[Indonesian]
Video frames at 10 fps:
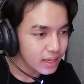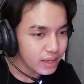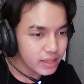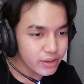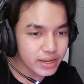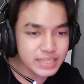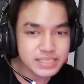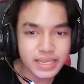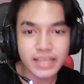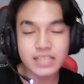Ya udah
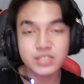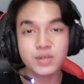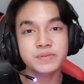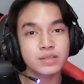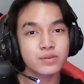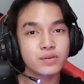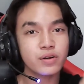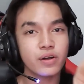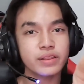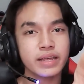guys kayaknya cukup segitu
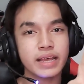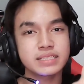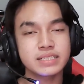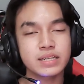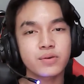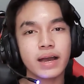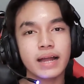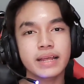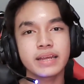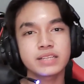dulu konten ancient gua
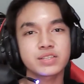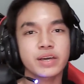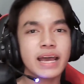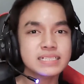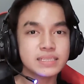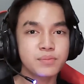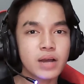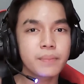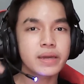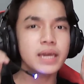kali ini ya coy. Ya
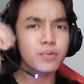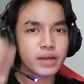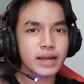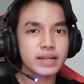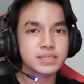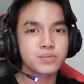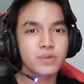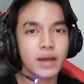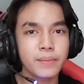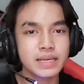semoga menghibur kalian
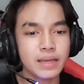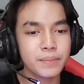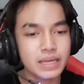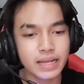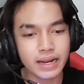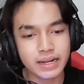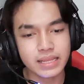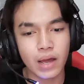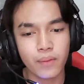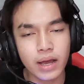semua bisa bikin kalian
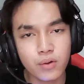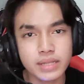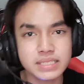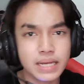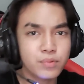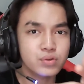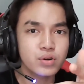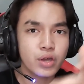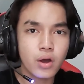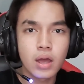ketawa. Gua cabut
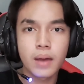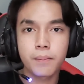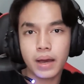dulu yo. Bye